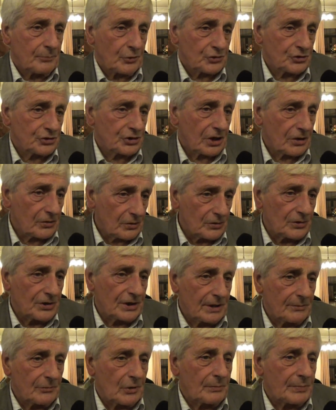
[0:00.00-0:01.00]

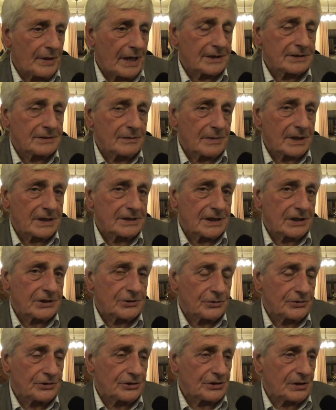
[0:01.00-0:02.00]
poszczególnym obiektom
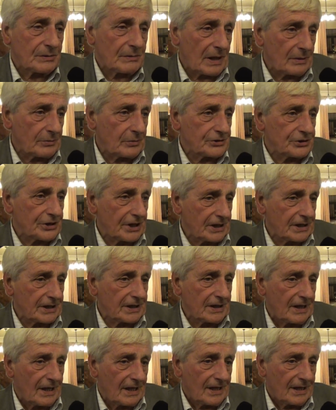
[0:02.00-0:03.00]
architektonicznym albo
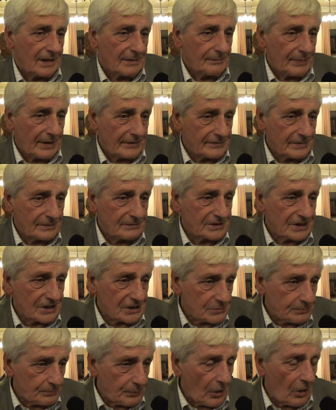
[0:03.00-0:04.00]
dzięki pewnym
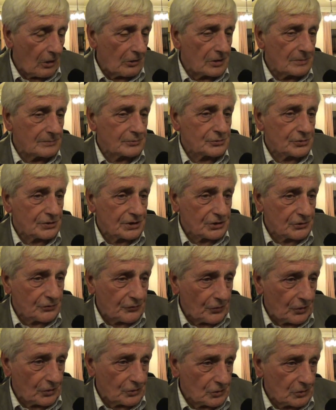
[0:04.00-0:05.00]
zespołom, które
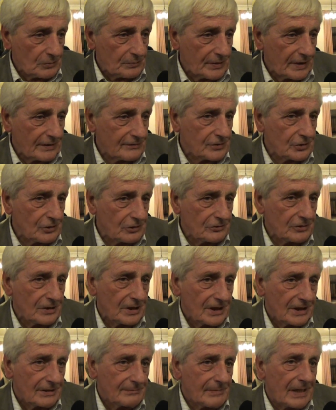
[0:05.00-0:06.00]
tworzą pewną
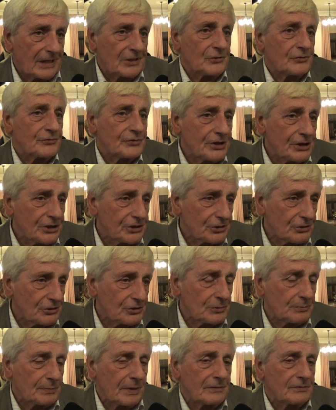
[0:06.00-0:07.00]

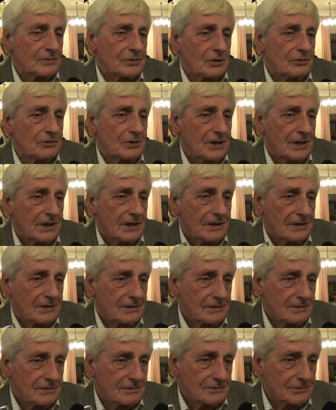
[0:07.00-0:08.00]
malowniczość, pewną
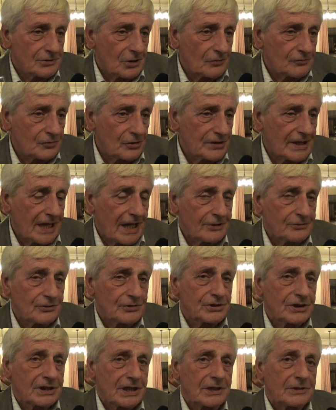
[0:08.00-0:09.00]
nową
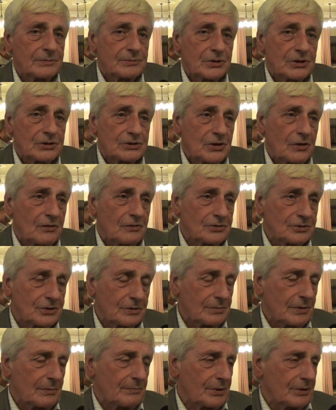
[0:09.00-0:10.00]
jakość krajobrazową,
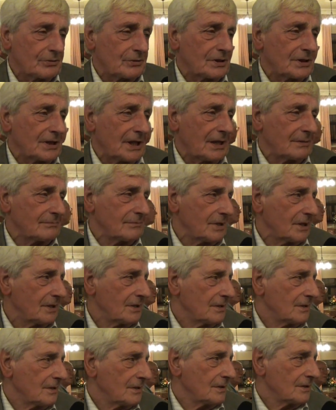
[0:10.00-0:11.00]
to by było nam
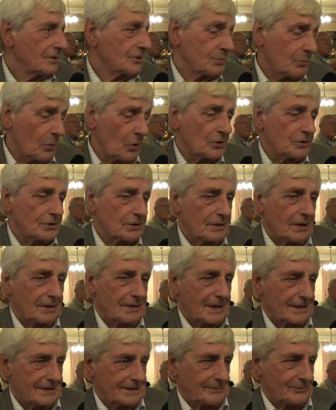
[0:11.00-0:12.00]

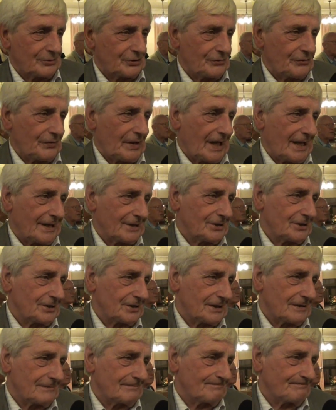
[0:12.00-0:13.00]
smutno na tym
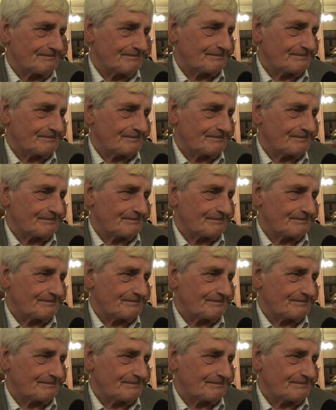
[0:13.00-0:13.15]
świecie.